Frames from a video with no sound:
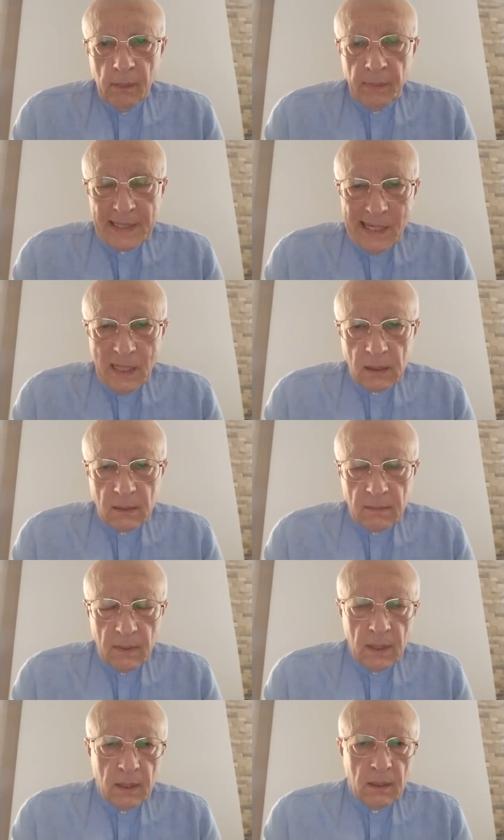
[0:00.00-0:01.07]

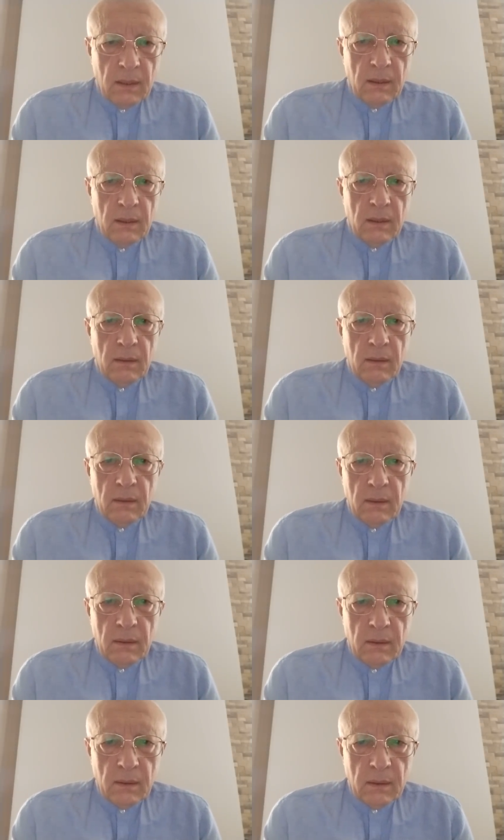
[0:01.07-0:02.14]
Последствия.
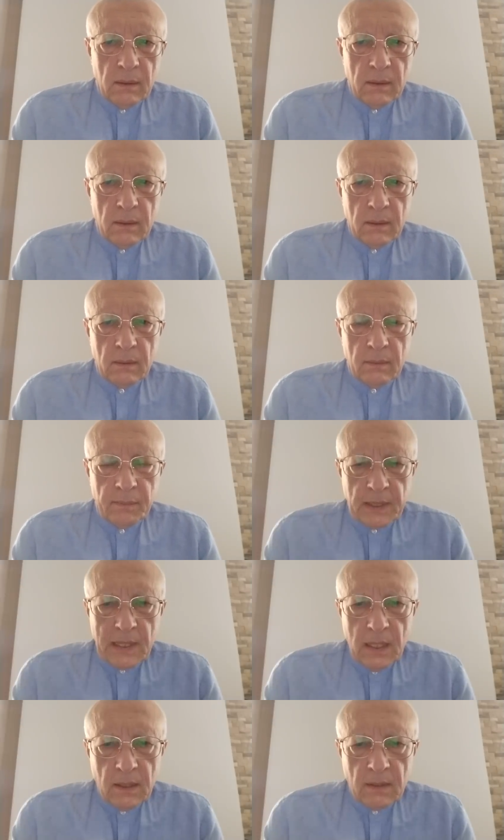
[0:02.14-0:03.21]
Э,
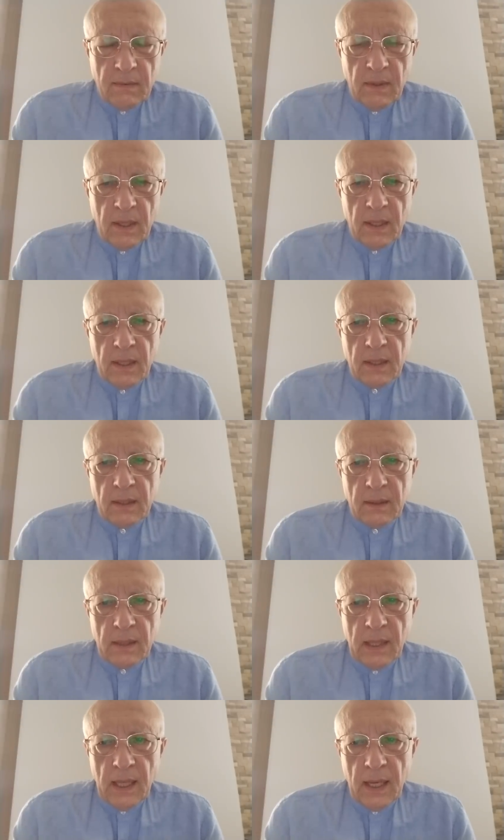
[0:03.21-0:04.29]
последствия
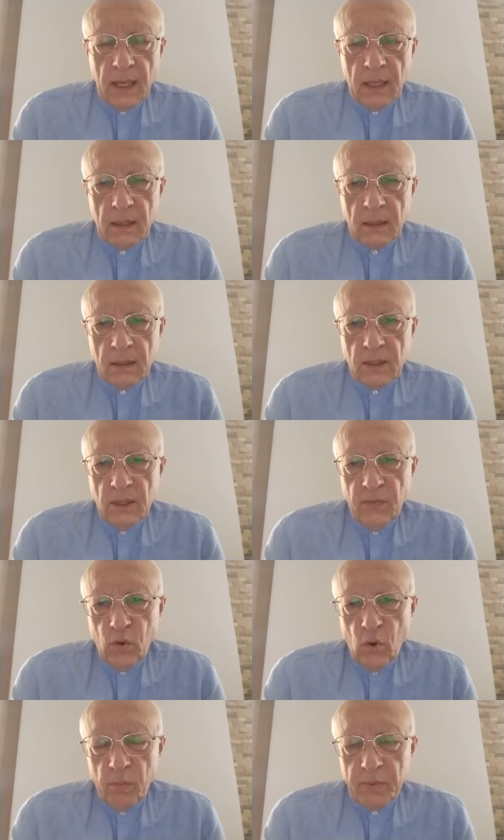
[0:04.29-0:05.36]
для
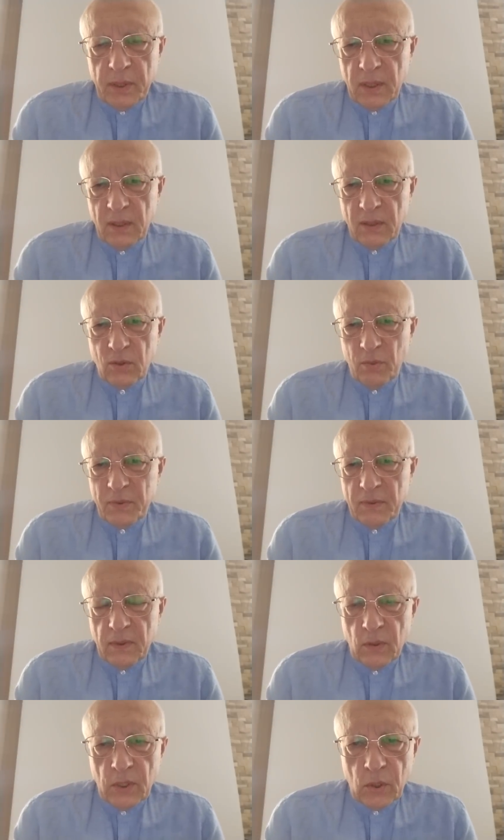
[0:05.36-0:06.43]
Европы,
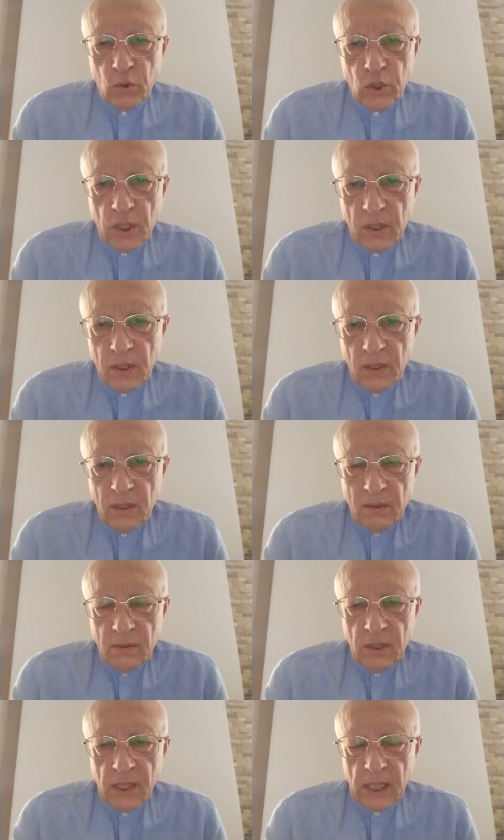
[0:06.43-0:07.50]
собственно, их уже
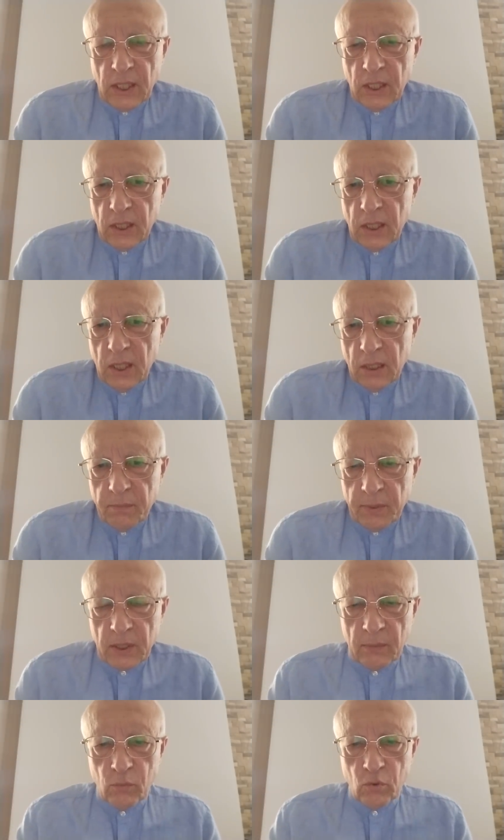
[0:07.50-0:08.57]
никаких нет,
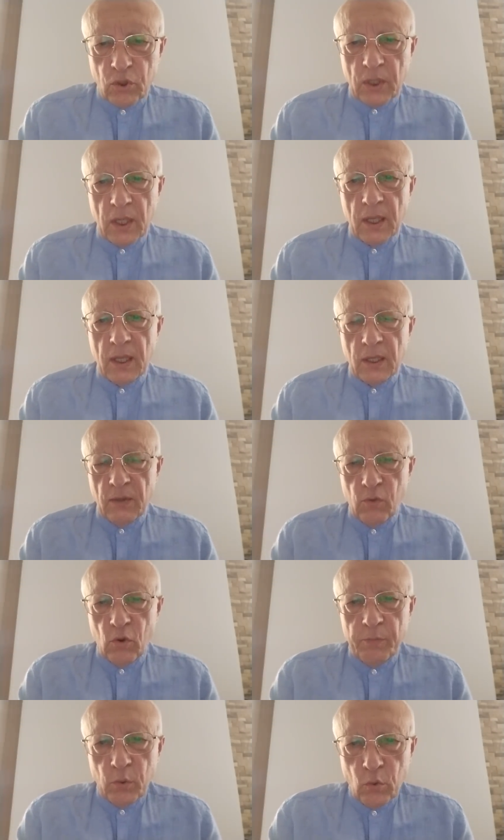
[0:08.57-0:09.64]
потому что
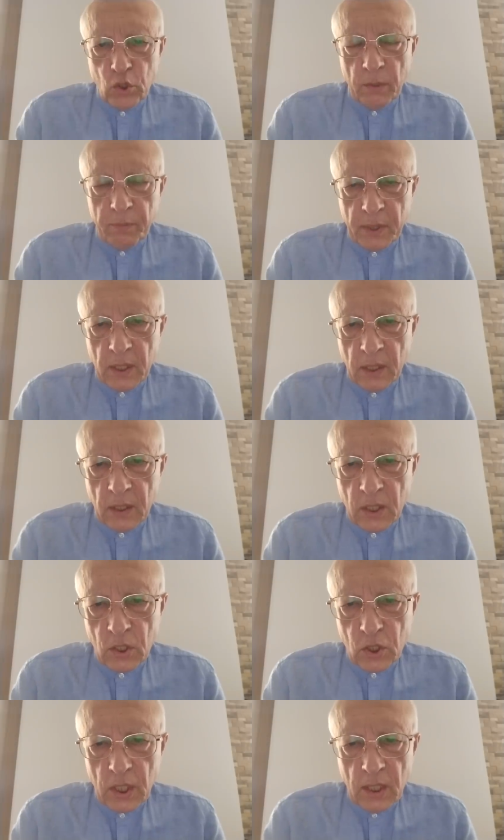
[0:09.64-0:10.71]
Европа уже приняла
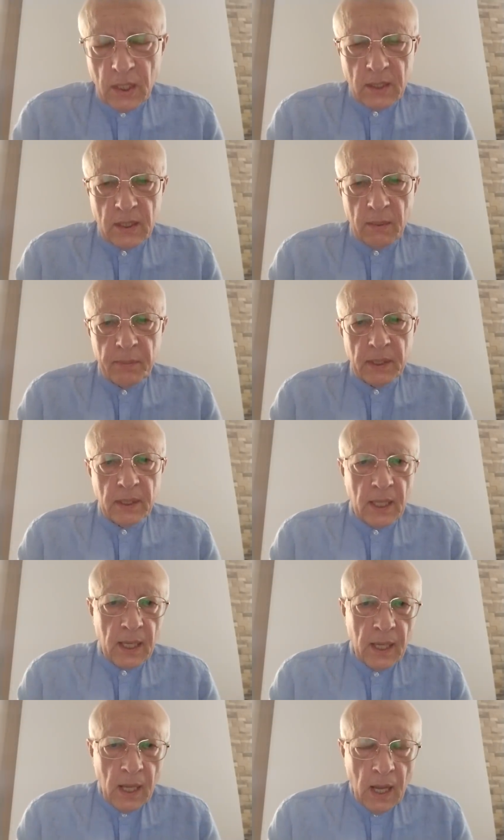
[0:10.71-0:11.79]
решение
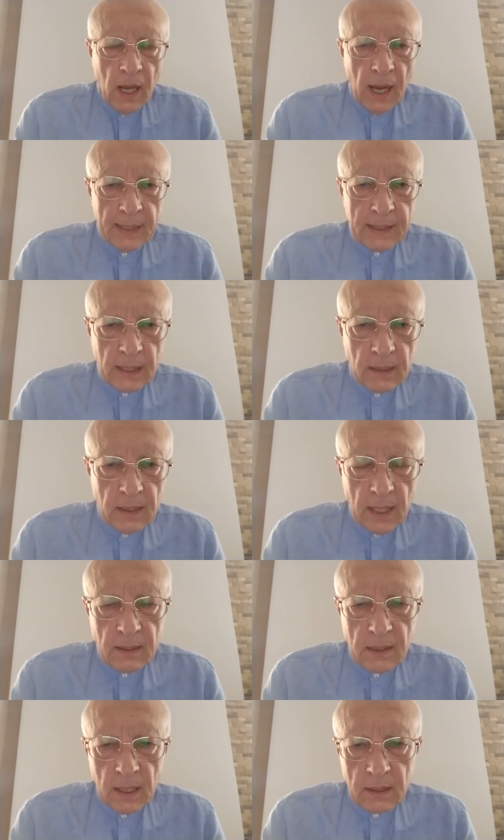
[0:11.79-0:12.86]
западное
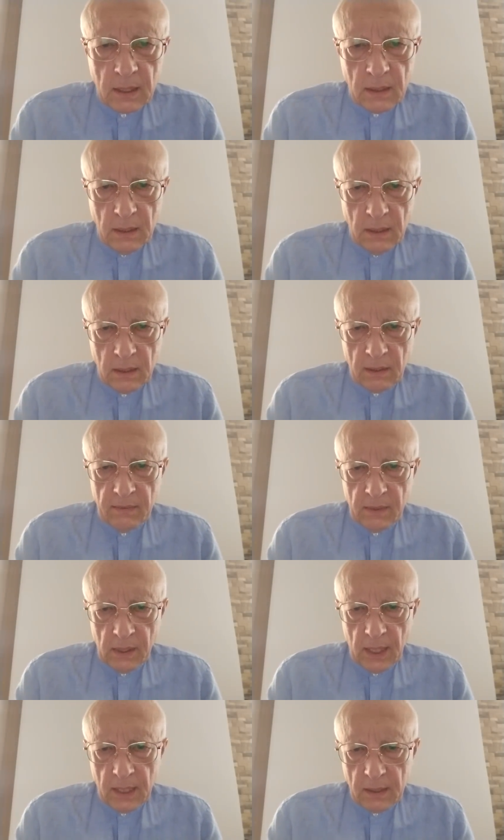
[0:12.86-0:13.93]
отказаться от российского
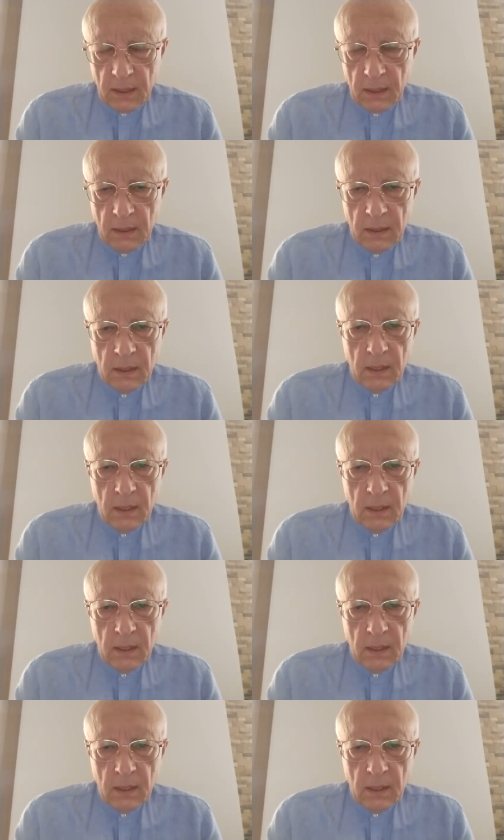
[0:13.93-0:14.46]
газа.